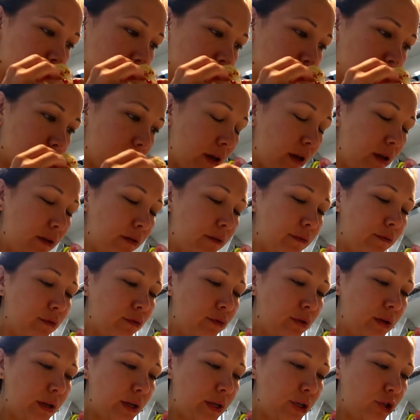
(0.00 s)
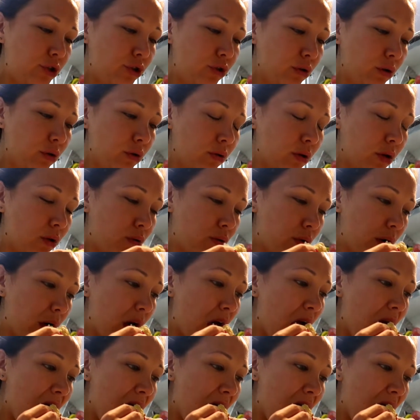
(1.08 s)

Да и внутри еще оно такое.